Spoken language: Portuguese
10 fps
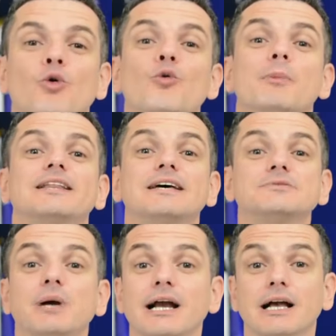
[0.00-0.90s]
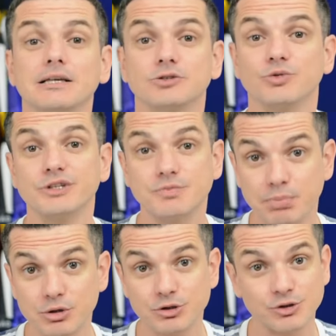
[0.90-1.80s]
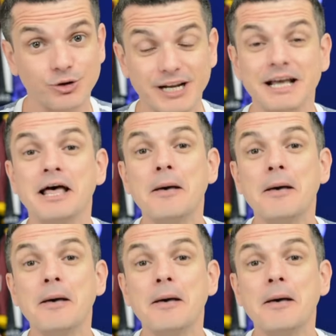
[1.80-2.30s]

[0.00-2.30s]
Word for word: uma das marcações por zona